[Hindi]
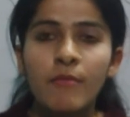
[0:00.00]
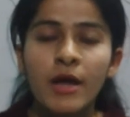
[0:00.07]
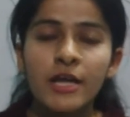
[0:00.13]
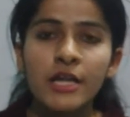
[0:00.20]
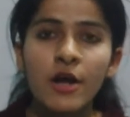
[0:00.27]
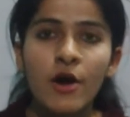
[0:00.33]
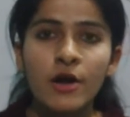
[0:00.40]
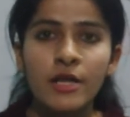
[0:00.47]

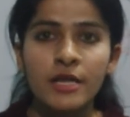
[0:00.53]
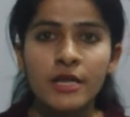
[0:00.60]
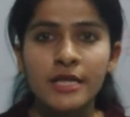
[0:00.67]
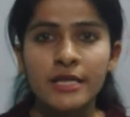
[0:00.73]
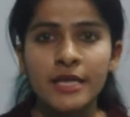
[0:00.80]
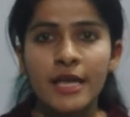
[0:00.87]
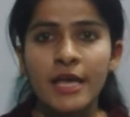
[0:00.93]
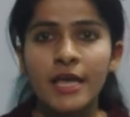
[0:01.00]
मनी
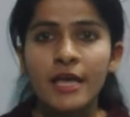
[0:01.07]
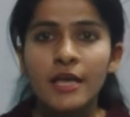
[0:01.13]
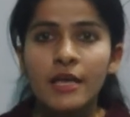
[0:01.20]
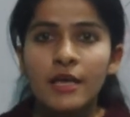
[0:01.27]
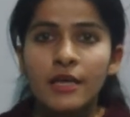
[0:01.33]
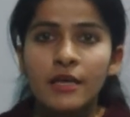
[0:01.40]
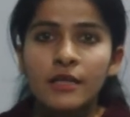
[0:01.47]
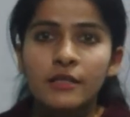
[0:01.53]
ऑर्डरी के
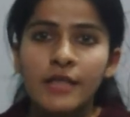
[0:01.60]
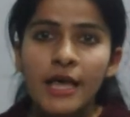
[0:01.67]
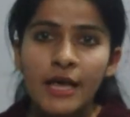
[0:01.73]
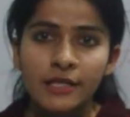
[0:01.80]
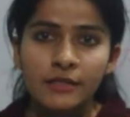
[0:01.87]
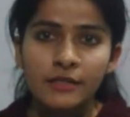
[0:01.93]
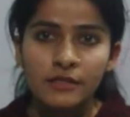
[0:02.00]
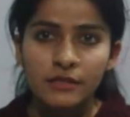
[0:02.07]

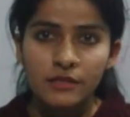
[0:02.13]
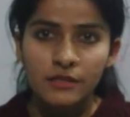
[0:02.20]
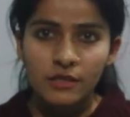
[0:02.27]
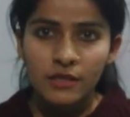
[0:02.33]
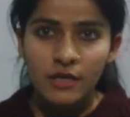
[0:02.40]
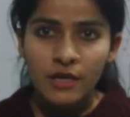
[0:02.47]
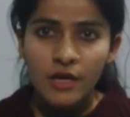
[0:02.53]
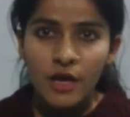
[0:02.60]

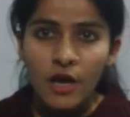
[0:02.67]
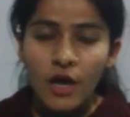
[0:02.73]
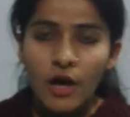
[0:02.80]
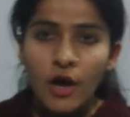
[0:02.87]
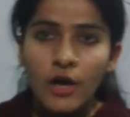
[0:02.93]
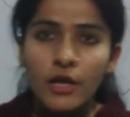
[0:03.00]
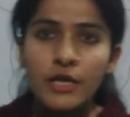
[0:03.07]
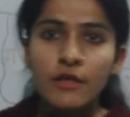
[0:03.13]

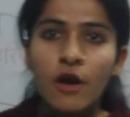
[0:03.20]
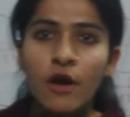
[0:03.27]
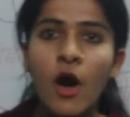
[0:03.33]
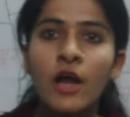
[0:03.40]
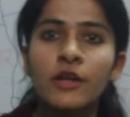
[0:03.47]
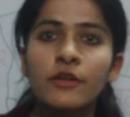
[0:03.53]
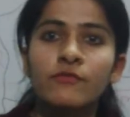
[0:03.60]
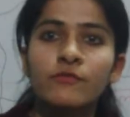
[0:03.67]
तहत
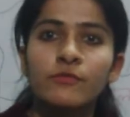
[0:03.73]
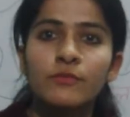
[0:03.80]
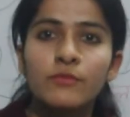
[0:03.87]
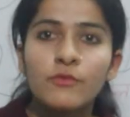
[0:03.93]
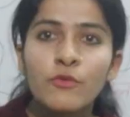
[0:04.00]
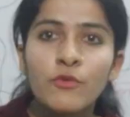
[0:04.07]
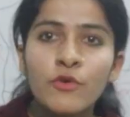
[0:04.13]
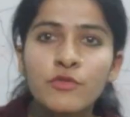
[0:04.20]
और
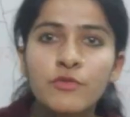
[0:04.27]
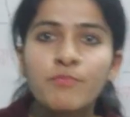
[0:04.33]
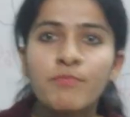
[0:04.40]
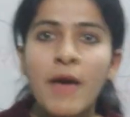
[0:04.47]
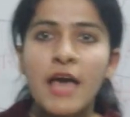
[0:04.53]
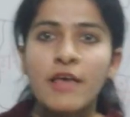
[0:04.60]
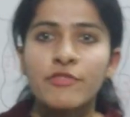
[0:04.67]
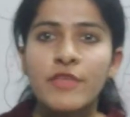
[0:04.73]
उस
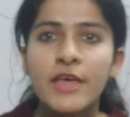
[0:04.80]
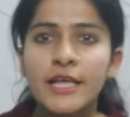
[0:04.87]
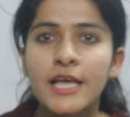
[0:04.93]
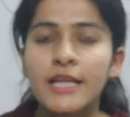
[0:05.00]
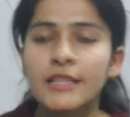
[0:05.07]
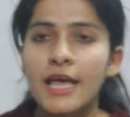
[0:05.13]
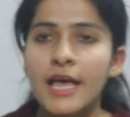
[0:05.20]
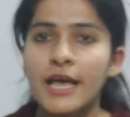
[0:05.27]
पैसे
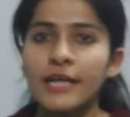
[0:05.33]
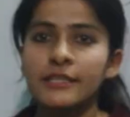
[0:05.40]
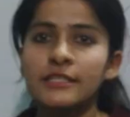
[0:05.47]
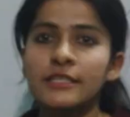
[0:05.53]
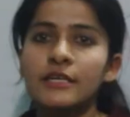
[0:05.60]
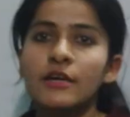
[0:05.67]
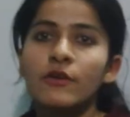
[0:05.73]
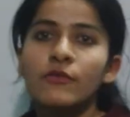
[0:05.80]
के
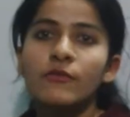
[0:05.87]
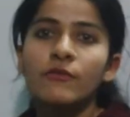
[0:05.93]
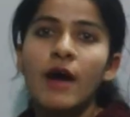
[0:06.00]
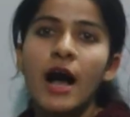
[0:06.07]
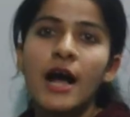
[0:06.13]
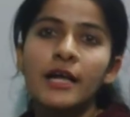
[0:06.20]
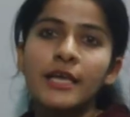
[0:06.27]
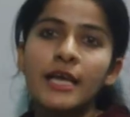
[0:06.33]
तहत
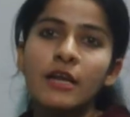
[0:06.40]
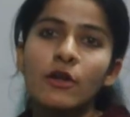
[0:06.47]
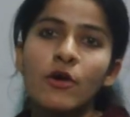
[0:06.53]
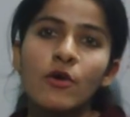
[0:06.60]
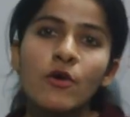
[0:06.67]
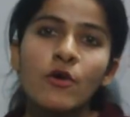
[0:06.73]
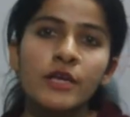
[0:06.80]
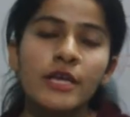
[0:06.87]
वहाँ के
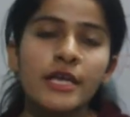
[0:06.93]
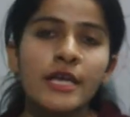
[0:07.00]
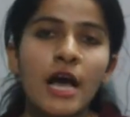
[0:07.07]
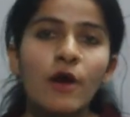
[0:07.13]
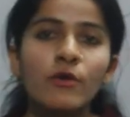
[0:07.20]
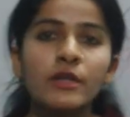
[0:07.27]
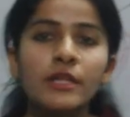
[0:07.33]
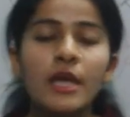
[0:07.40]
लोगों की
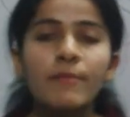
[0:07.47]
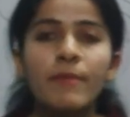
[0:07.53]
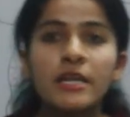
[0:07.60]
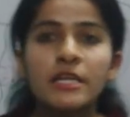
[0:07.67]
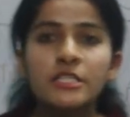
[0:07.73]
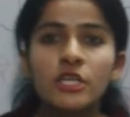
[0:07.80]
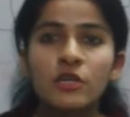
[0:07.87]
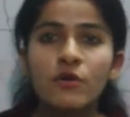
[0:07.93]
या उनके
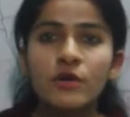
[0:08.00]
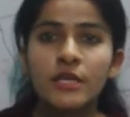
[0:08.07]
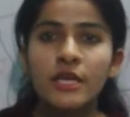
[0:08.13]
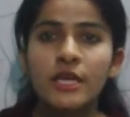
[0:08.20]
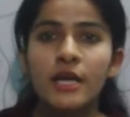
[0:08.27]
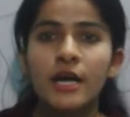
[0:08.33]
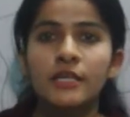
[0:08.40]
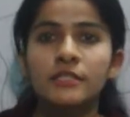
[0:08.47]
परिजनों
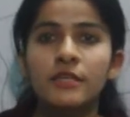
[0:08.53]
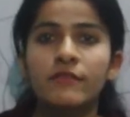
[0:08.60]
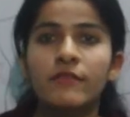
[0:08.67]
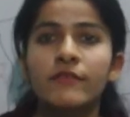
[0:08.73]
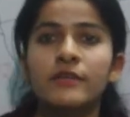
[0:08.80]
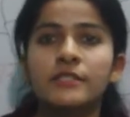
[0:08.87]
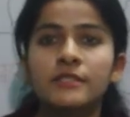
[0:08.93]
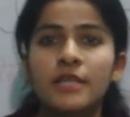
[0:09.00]
की
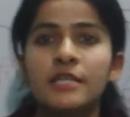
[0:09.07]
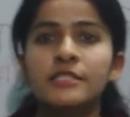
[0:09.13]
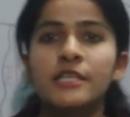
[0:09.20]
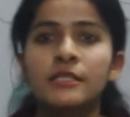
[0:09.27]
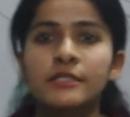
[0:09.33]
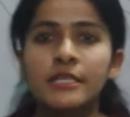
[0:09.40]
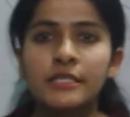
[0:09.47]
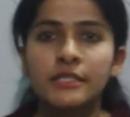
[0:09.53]
अर्थव्यवस्था
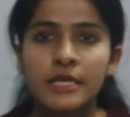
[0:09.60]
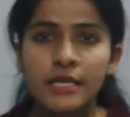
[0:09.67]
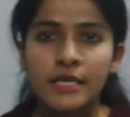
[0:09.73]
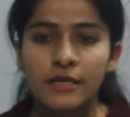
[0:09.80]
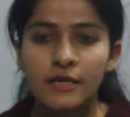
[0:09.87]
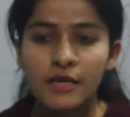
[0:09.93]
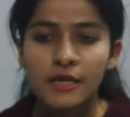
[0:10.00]
चलती थी